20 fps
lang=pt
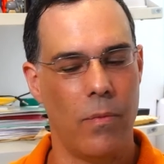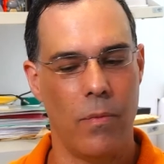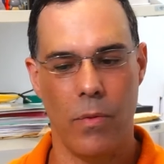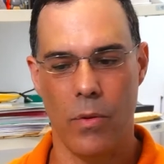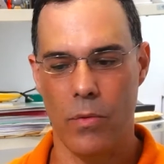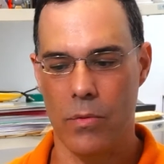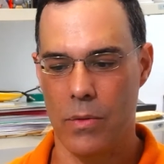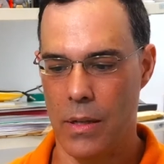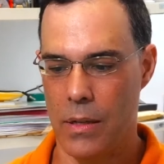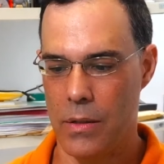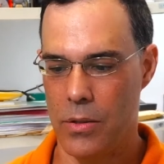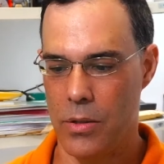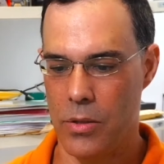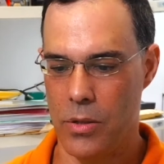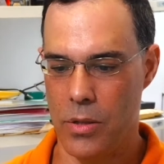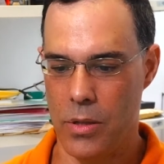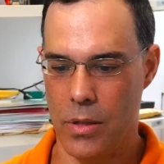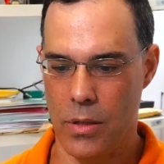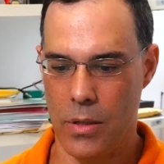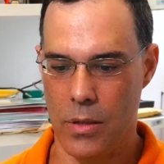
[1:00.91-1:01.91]
vontade
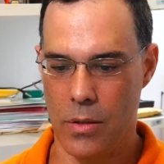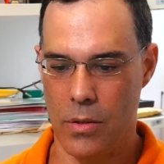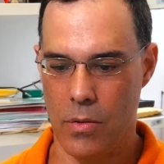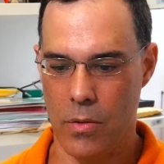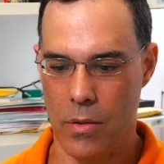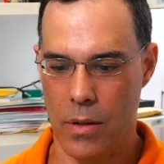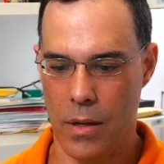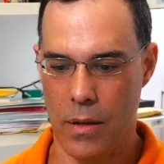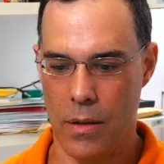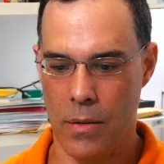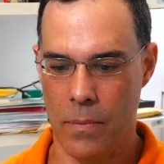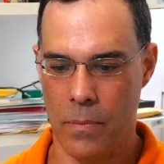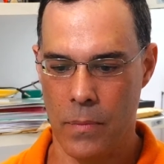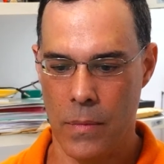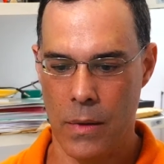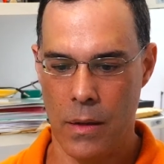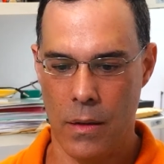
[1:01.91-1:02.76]
de estudar